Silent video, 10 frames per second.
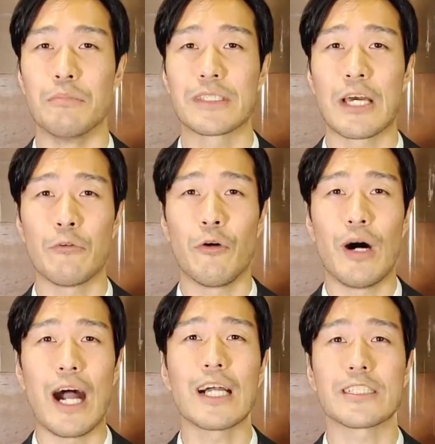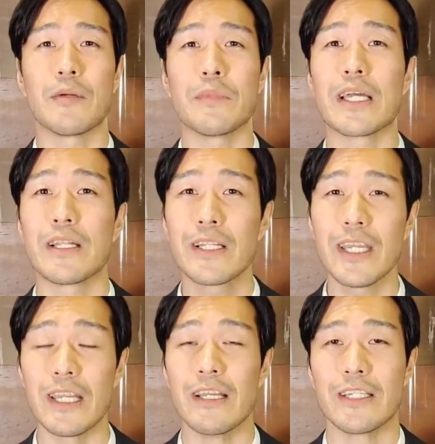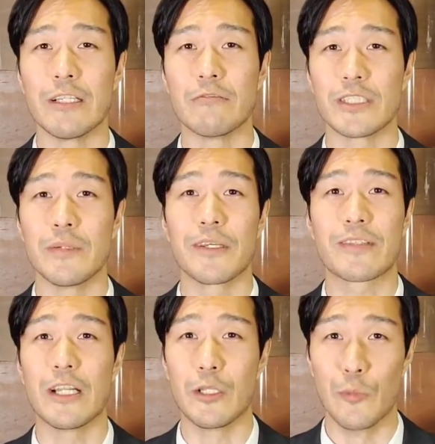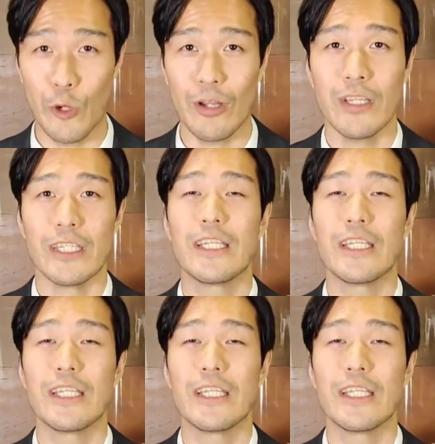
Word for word: 豚の赤ちゃんみたいなね、皮膚してますけれども。